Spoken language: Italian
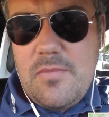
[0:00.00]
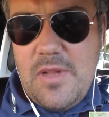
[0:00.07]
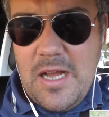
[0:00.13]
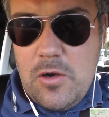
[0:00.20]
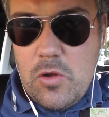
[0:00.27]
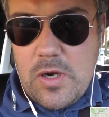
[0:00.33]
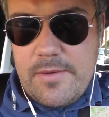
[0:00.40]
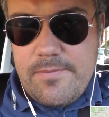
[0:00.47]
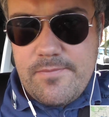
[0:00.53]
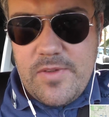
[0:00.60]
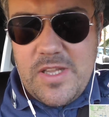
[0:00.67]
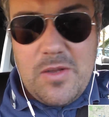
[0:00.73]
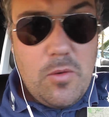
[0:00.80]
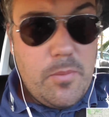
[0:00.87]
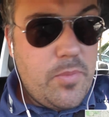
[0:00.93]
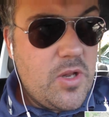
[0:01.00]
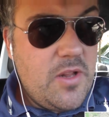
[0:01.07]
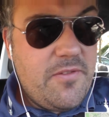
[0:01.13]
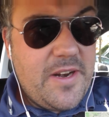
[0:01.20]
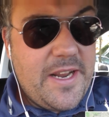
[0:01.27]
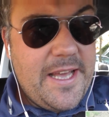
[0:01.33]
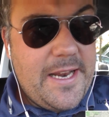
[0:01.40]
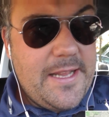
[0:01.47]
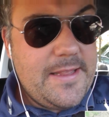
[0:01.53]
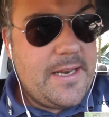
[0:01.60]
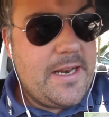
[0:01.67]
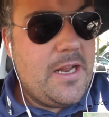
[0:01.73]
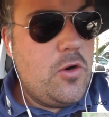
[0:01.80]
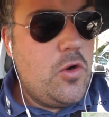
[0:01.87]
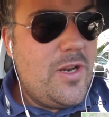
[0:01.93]
Allora, vediamo un po' di fregare
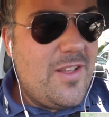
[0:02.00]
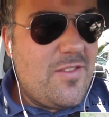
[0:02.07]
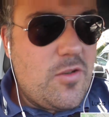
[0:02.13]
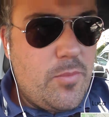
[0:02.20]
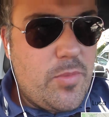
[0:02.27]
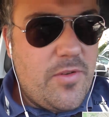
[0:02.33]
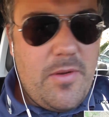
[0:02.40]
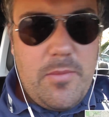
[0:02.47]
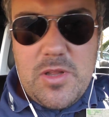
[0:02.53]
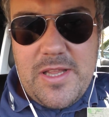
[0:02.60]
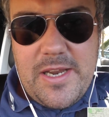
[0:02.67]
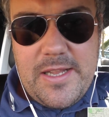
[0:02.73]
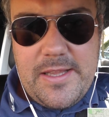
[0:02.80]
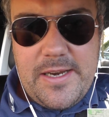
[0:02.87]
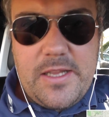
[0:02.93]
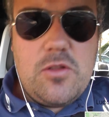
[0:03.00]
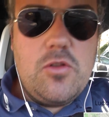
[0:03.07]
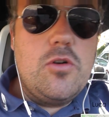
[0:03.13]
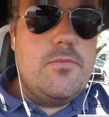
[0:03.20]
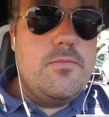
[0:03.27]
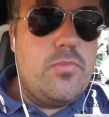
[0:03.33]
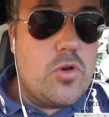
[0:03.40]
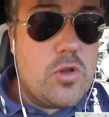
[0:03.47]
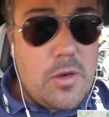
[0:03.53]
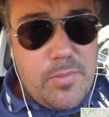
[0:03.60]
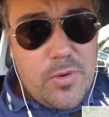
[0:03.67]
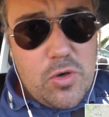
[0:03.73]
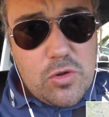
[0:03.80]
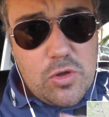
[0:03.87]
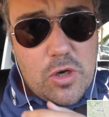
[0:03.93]
Andrea. Noi adesso proviamo ad andare dritto.
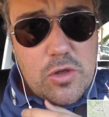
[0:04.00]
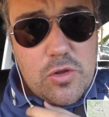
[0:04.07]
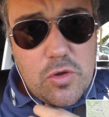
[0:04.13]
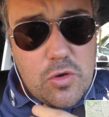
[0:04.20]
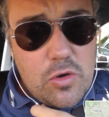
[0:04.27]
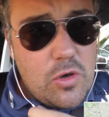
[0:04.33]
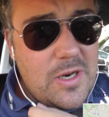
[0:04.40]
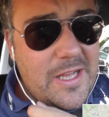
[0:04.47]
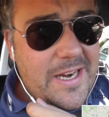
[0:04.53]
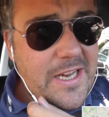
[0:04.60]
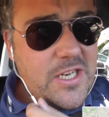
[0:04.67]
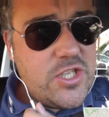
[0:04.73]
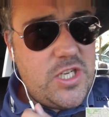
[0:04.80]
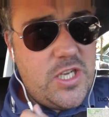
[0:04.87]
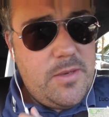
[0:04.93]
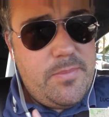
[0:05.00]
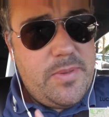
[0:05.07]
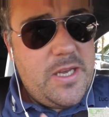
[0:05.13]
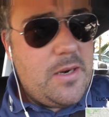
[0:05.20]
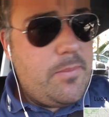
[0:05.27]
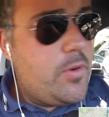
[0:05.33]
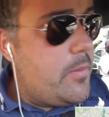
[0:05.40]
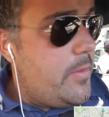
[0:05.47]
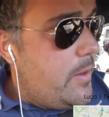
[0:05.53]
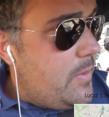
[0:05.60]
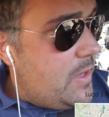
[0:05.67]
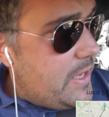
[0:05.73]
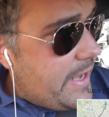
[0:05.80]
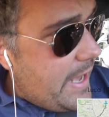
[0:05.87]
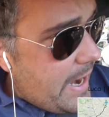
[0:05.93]
Purtroppo hanno tolto l'area C per
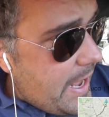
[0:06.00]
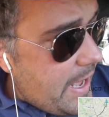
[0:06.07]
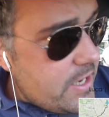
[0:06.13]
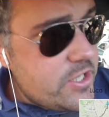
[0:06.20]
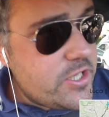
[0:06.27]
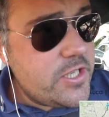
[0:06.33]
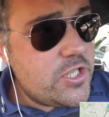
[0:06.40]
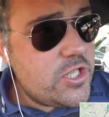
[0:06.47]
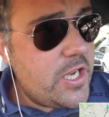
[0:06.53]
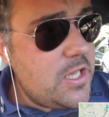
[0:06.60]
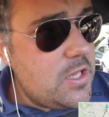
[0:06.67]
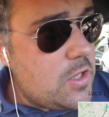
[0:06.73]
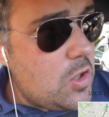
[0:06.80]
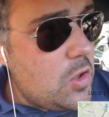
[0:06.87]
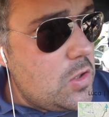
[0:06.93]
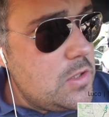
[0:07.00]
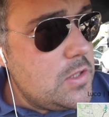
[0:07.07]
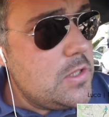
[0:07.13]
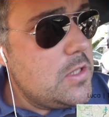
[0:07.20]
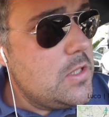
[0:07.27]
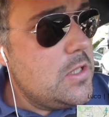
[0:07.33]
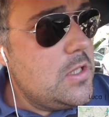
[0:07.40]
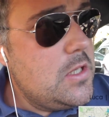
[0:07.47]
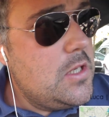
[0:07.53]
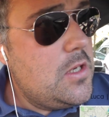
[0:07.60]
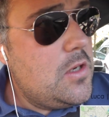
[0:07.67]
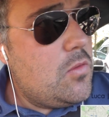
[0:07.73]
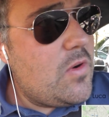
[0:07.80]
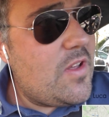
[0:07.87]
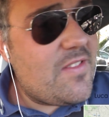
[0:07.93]
problemi di garage in centro
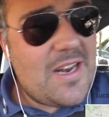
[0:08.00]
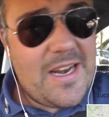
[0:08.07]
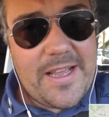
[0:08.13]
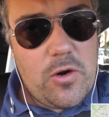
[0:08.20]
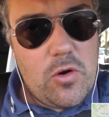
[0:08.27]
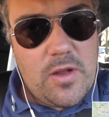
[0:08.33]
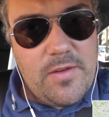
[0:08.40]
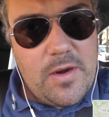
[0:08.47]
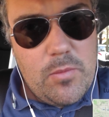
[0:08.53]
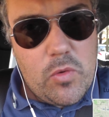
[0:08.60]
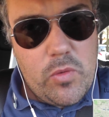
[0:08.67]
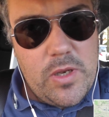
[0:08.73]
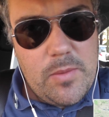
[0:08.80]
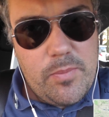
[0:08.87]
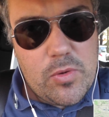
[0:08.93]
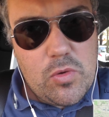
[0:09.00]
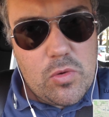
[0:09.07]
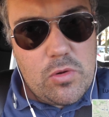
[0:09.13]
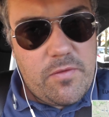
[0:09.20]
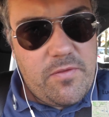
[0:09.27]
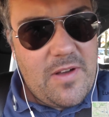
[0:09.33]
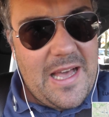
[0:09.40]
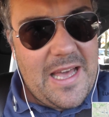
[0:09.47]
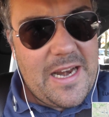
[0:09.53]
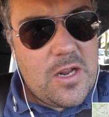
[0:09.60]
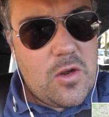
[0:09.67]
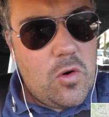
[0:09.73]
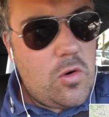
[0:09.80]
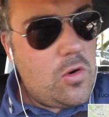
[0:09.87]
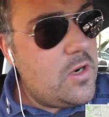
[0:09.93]
una strada che non avremmo quindi potuto fare
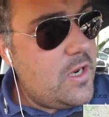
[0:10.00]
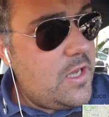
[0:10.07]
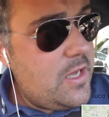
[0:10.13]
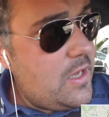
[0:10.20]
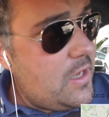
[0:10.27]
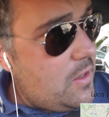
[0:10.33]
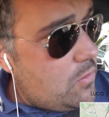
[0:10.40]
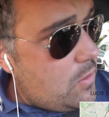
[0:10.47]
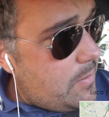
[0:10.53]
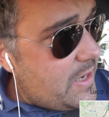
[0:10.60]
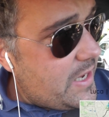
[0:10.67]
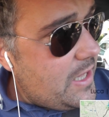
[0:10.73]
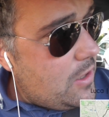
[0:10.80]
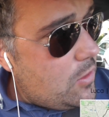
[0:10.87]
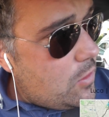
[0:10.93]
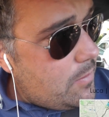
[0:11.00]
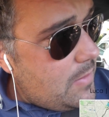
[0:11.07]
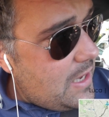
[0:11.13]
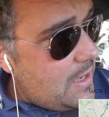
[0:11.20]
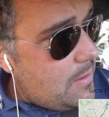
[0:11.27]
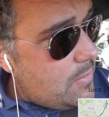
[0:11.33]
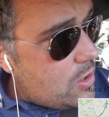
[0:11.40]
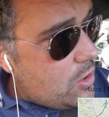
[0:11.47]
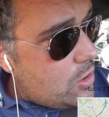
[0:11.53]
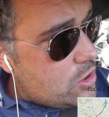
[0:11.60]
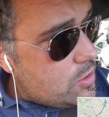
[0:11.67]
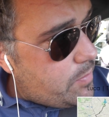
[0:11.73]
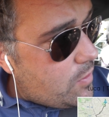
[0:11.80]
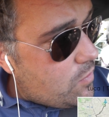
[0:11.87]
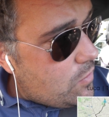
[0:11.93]
con eh, una macchina normale, ma che
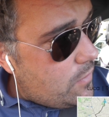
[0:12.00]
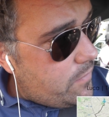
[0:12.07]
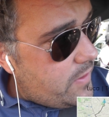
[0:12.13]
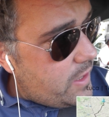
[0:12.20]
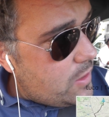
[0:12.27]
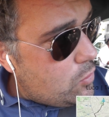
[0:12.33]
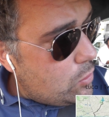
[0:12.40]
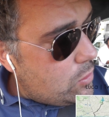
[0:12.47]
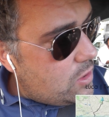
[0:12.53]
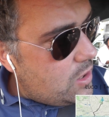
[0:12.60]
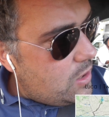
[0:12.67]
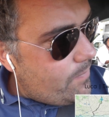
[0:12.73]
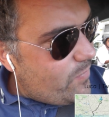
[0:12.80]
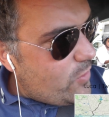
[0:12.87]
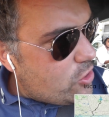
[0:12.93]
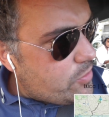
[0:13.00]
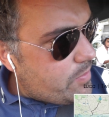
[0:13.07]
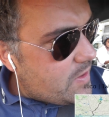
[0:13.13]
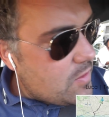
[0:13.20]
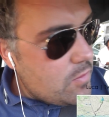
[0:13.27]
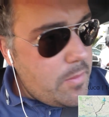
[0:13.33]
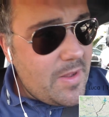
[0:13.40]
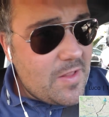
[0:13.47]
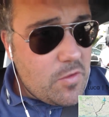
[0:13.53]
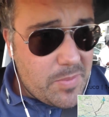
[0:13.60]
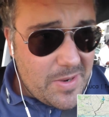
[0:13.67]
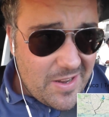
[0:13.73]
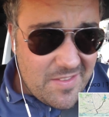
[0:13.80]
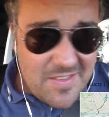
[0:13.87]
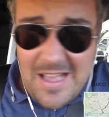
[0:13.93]
oggi possono fare tutti. Noi ci passiamo in mezzo
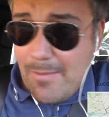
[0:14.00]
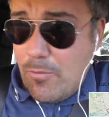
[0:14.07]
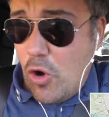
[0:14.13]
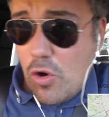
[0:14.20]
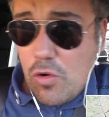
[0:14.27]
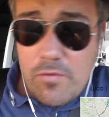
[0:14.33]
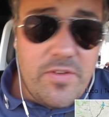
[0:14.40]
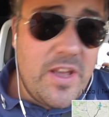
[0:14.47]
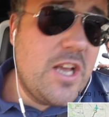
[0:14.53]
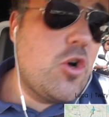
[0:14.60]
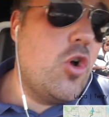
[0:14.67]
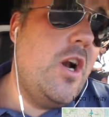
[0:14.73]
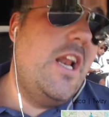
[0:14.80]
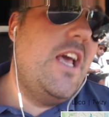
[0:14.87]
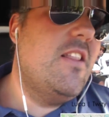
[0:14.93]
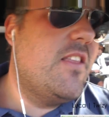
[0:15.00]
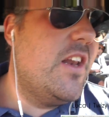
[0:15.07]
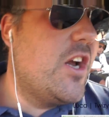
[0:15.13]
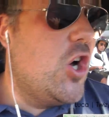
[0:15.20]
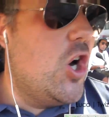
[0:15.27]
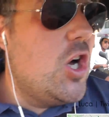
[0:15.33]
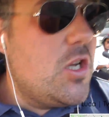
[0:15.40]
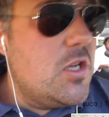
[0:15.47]
perché siamo un veicolo elettrico,